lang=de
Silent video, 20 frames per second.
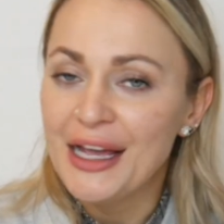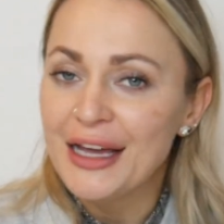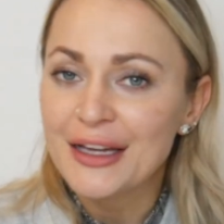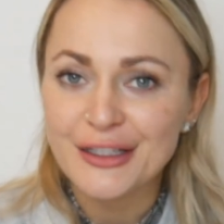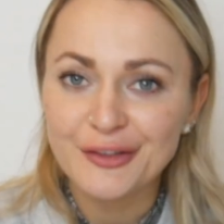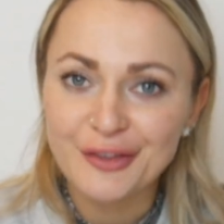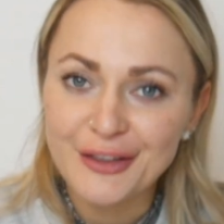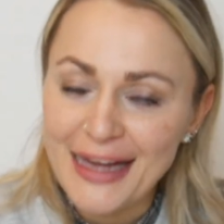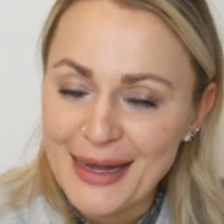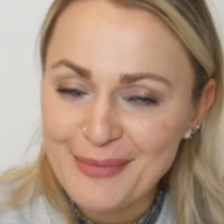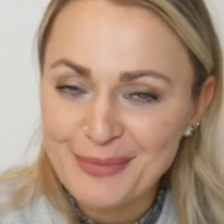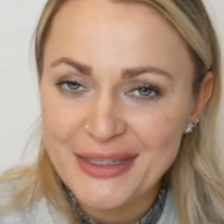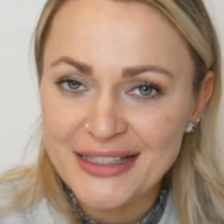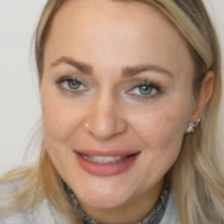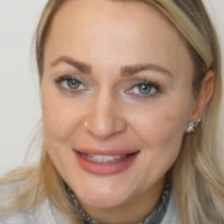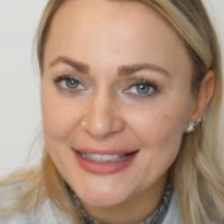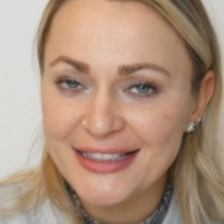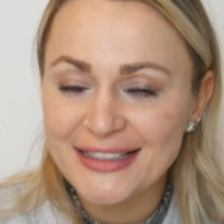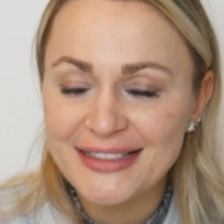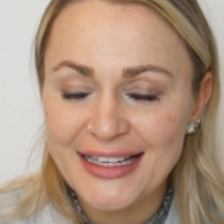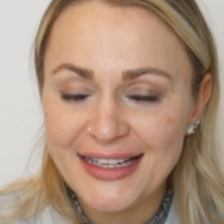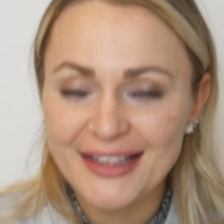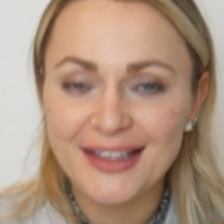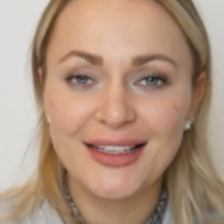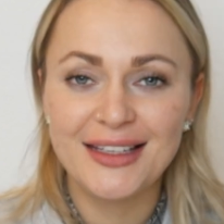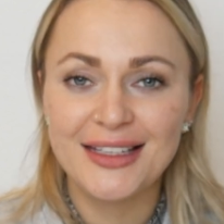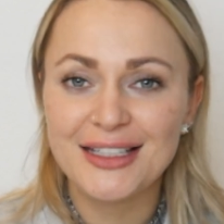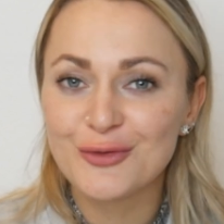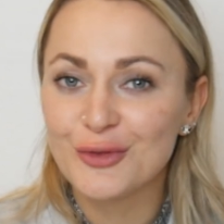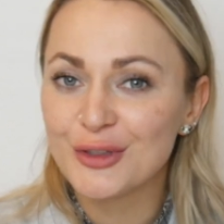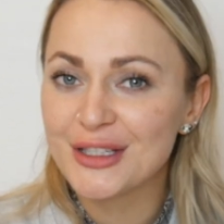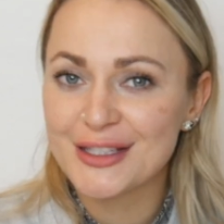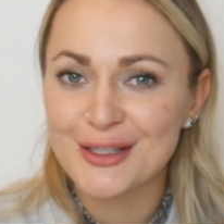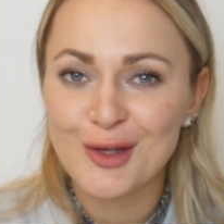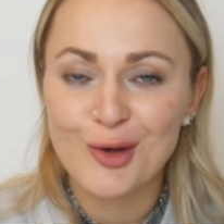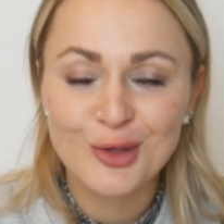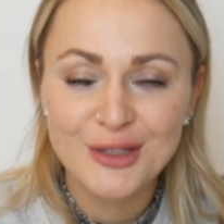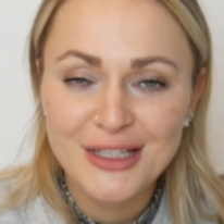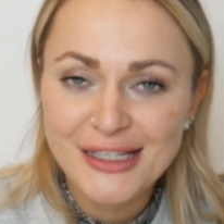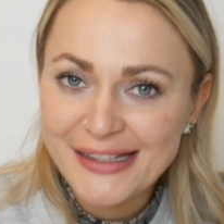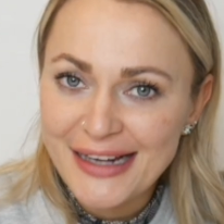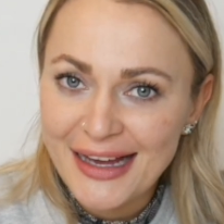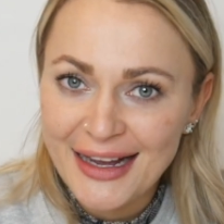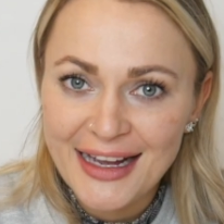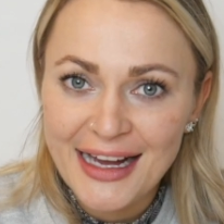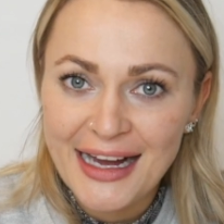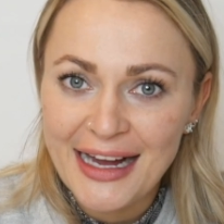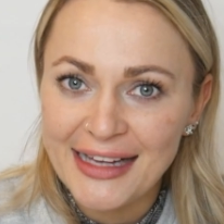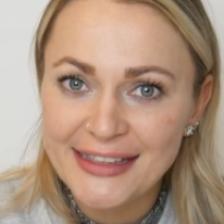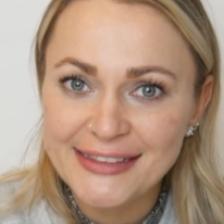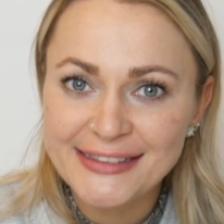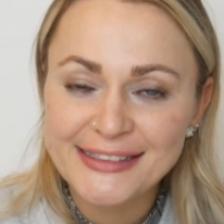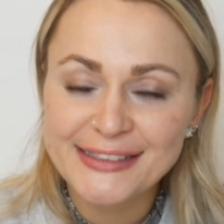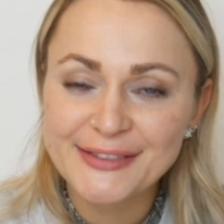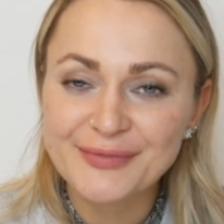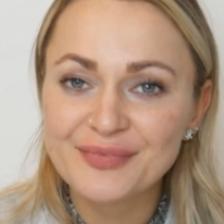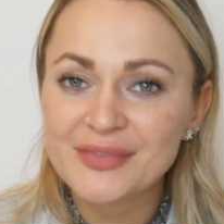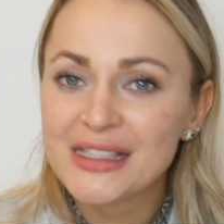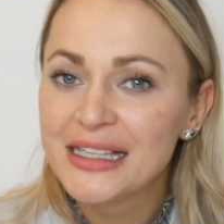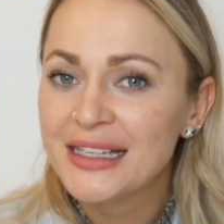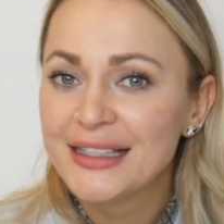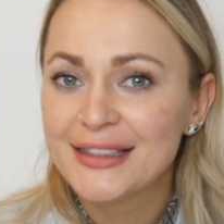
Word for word: Davon abgesehen, denke ich, wird das auch nicht lange halten,